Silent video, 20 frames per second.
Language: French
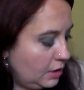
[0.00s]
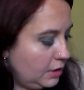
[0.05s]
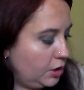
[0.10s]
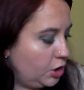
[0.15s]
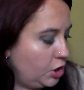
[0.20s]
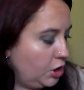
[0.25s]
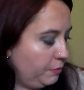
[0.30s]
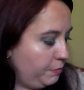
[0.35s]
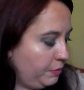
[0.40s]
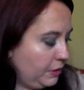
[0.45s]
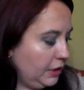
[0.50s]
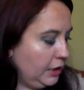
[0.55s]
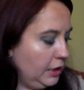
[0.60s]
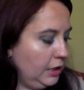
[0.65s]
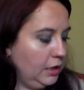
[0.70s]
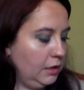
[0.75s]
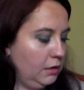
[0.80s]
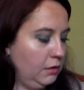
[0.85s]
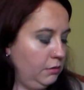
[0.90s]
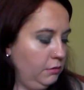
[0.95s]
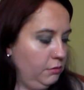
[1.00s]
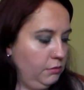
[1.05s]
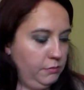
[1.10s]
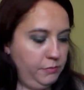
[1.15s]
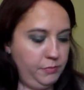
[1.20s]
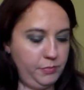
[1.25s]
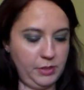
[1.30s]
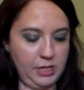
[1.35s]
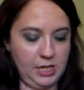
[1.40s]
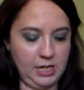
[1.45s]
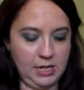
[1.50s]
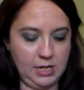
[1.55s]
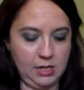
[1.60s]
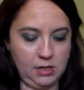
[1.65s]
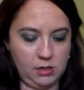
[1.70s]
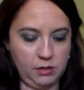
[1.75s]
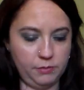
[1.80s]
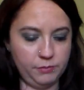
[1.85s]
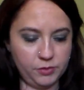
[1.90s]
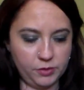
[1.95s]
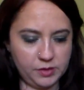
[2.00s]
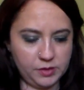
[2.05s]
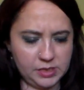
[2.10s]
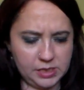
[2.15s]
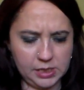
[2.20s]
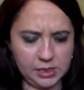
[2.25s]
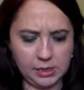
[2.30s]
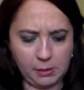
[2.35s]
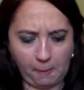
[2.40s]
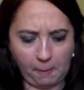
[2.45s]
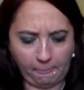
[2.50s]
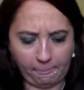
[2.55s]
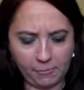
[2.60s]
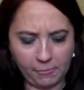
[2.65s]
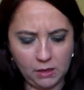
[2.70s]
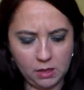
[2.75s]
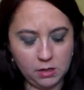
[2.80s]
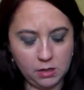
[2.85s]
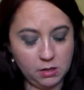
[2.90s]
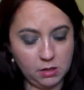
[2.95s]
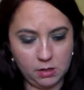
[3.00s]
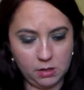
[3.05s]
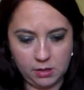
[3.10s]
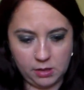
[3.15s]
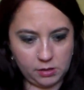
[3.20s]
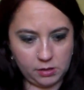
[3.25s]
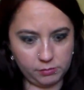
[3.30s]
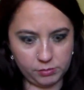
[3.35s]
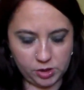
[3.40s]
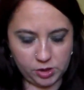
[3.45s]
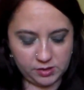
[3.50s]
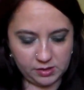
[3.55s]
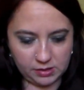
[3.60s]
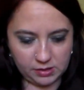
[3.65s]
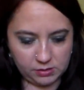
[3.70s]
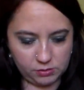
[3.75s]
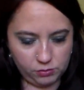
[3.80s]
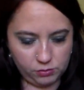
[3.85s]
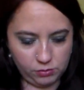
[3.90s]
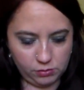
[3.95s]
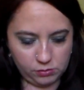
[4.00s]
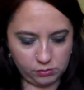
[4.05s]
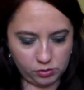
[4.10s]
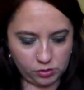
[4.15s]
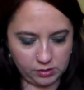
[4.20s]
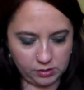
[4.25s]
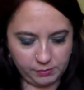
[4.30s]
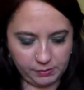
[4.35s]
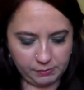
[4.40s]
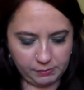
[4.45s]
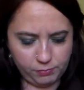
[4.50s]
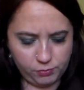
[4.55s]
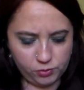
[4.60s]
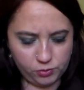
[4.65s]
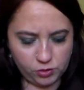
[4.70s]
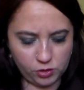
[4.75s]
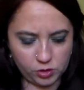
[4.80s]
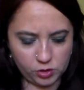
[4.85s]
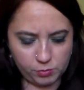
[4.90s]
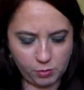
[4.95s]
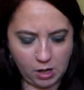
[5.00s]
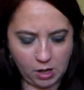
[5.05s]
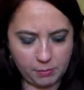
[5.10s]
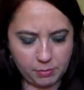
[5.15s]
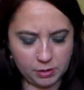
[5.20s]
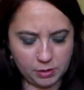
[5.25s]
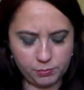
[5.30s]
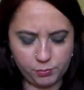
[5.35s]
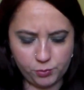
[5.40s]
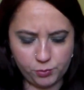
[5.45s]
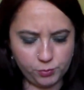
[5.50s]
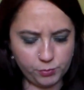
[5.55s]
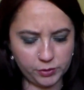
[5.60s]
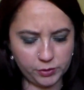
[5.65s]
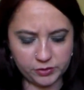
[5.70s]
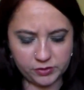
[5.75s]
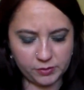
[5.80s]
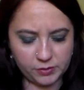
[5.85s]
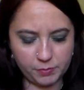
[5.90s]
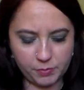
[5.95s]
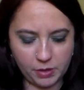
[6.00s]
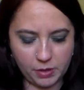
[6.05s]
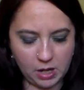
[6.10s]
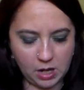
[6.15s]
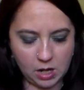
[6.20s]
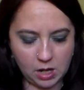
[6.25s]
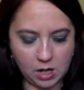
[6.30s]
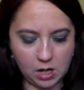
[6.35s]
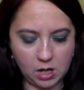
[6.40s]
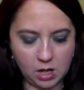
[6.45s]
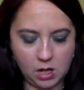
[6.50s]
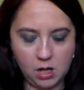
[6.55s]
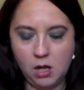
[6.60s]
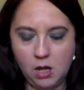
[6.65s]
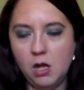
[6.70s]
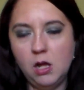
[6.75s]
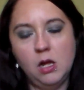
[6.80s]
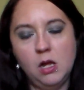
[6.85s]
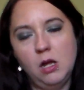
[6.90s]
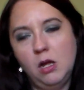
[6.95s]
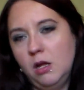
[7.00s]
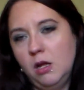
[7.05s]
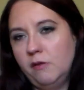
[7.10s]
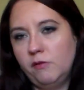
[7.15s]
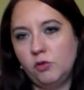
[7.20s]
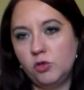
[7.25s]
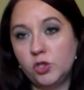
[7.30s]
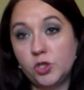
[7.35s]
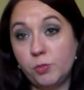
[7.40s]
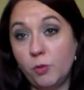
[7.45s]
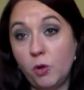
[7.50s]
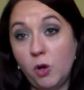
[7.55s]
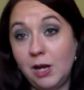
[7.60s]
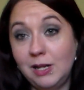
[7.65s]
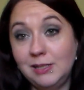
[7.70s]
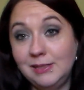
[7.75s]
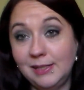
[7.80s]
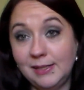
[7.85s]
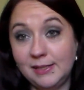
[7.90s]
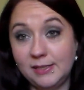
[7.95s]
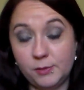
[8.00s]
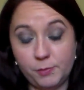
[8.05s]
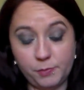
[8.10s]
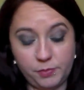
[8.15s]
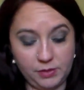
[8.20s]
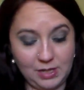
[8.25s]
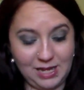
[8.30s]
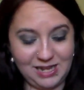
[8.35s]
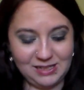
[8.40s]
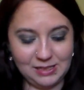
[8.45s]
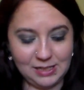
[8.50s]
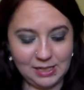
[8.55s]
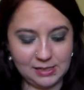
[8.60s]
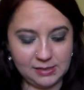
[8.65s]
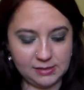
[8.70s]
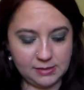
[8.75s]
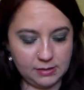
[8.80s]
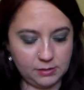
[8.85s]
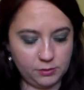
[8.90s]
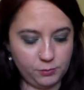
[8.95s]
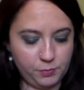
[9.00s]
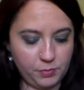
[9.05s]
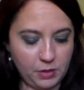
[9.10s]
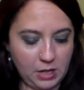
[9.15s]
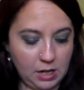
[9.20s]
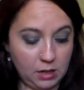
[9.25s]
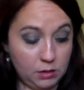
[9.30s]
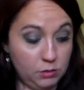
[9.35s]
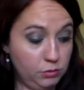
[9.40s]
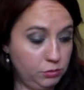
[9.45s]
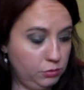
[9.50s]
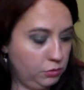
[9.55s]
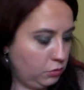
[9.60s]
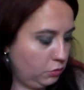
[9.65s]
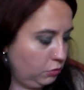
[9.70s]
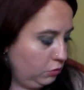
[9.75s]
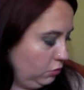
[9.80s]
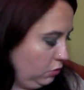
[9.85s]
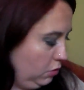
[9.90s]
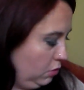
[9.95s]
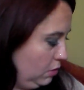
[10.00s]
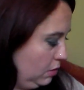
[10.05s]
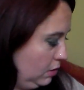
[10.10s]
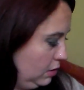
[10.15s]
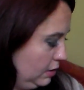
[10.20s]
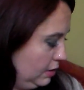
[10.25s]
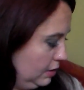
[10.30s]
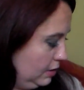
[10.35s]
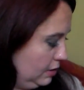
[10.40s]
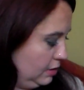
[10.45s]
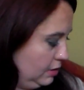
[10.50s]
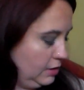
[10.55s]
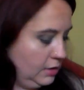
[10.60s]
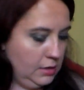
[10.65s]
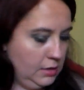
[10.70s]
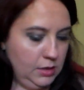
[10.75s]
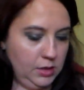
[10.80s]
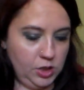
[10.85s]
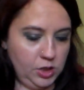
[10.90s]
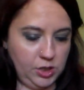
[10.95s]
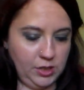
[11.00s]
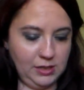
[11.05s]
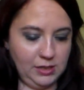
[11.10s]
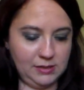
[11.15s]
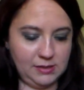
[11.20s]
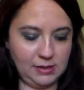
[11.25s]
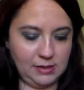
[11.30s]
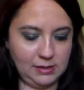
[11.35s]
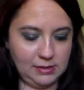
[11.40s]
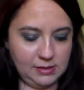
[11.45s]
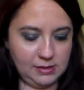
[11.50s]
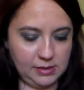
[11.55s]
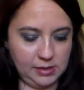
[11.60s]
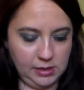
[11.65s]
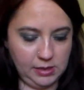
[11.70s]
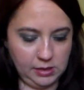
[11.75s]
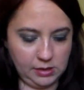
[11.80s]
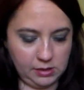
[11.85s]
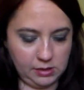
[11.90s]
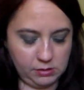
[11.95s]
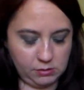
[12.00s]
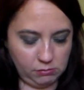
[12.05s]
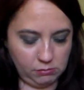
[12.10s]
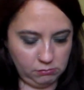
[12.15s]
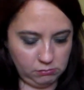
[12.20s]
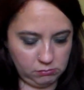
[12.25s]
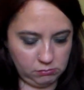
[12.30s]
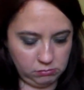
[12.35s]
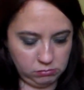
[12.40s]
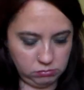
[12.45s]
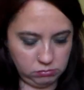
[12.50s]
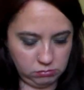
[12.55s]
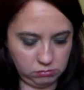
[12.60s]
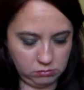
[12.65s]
Ah, j'ai pris une paire comme ceci. Quand je les ai reçues, euh, j'en ai pris plusieurs, je me rappelle plus, mais c'est pas... Franchement, elles n'excèdent pas l'euro. J'ai celles-ci qui sont...